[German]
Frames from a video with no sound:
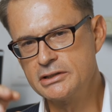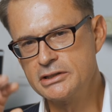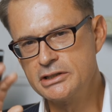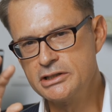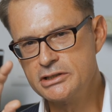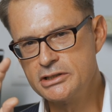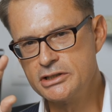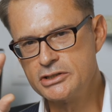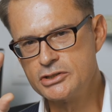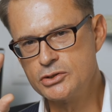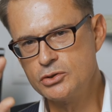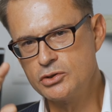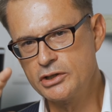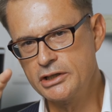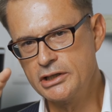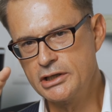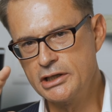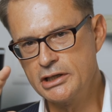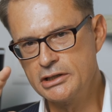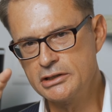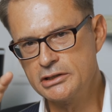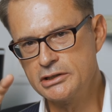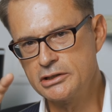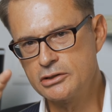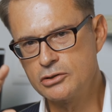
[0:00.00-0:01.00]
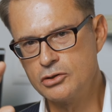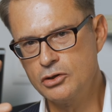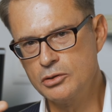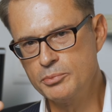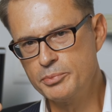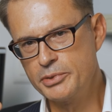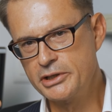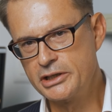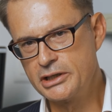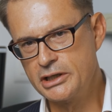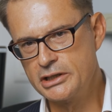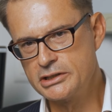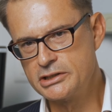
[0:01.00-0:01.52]
diese sogenannte
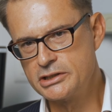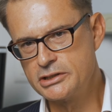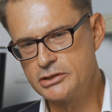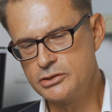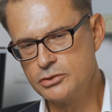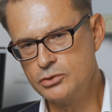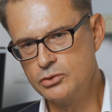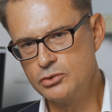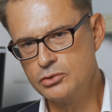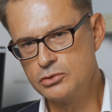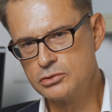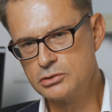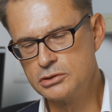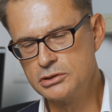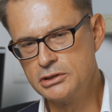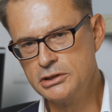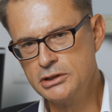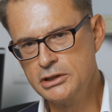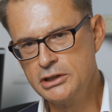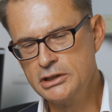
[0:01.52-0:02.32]
Komplikation,